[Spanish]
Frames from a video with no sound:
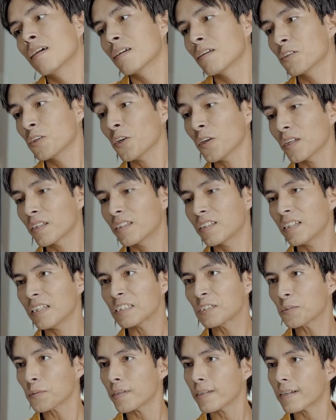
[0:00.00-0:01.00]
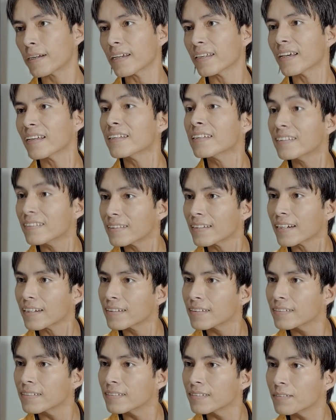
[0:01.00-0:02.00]
Yo de ti estuviera calladita.
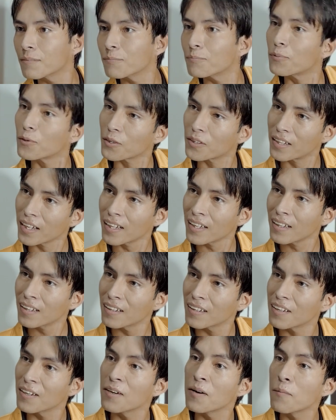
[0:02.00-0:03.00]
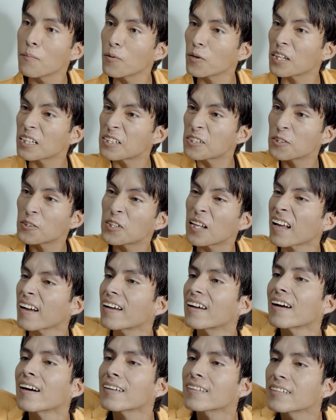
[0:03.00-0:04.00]
¿Por qué? Porque si no en la
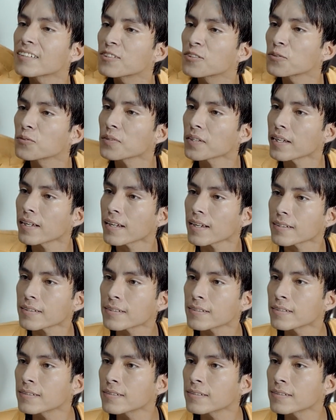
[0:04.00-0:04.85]
calle estuvieras.